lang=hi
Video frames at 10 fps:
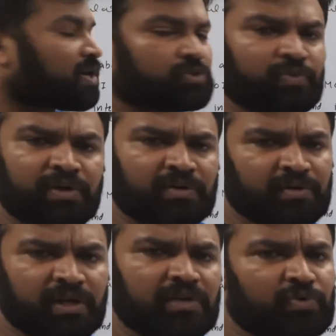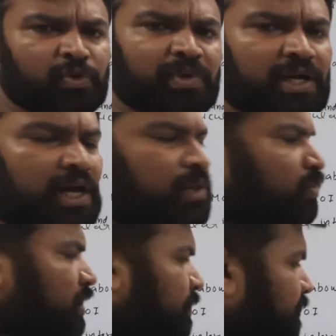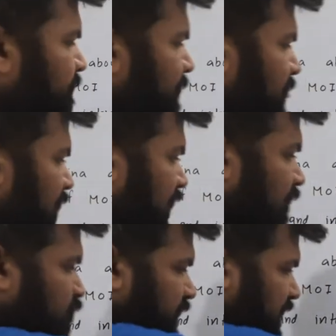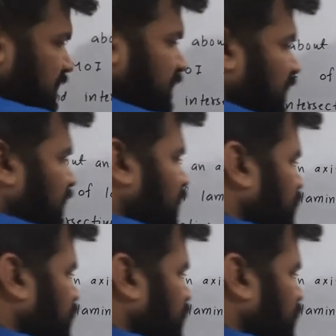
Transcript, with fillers: स्क्वायर है ना वो तो मैं निकाल दूंगा अगर मुझे ऐसे निकालना हो